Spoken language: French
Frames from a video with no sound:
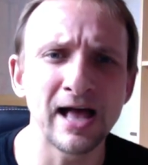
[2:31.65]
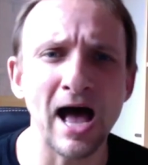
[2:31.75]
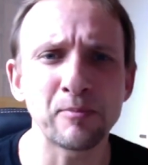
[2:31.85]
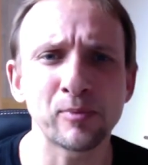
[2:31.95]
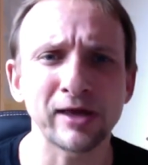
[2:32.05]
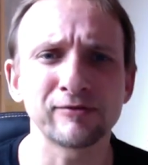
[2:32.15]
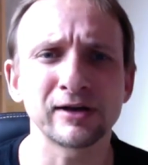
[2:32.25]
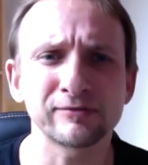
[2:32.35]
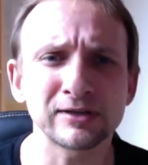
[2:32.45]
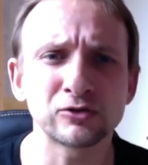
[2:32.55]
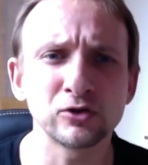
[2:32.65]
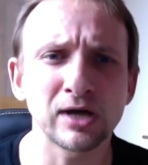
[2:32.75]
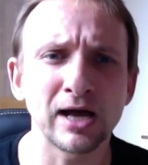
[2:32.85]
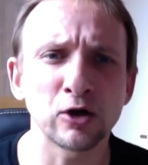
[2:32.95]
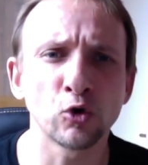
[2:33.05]
à peu près vers 20h,
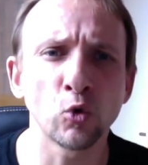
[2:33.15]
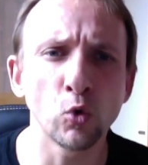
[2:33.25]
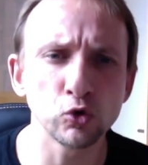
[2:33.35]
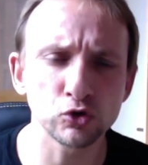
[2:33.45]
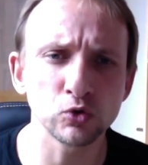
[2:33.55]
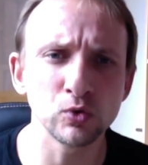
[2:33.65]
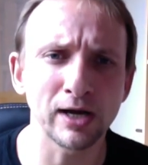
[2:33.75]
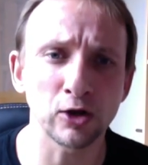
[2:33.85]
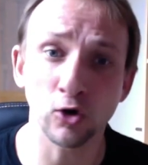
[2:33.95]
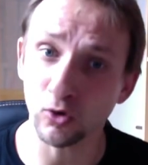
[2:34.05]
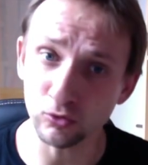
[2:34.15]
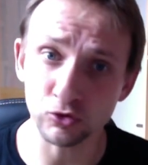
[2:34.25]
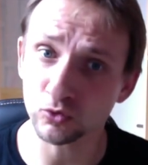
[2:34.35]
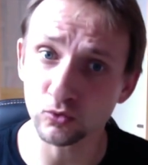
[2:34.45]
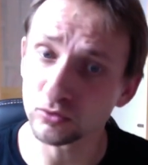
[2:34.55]
un gros show, un grand
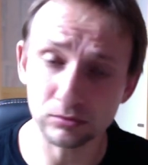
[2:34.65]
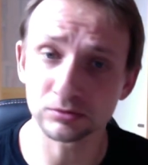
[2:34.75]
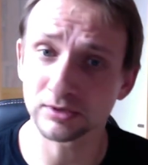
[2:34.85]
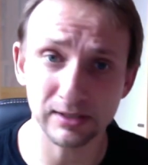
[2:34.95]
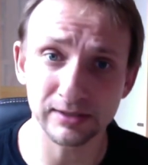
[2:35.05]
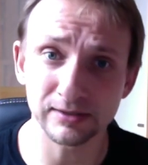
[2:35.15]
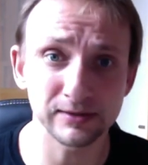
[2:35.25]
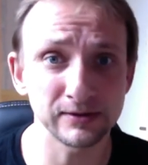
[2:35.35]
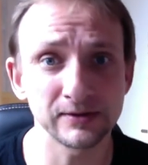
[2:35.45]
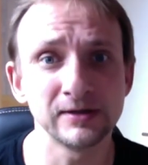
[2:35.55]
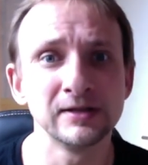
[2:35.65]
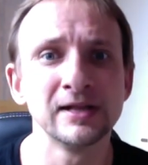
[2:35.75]
show, euh,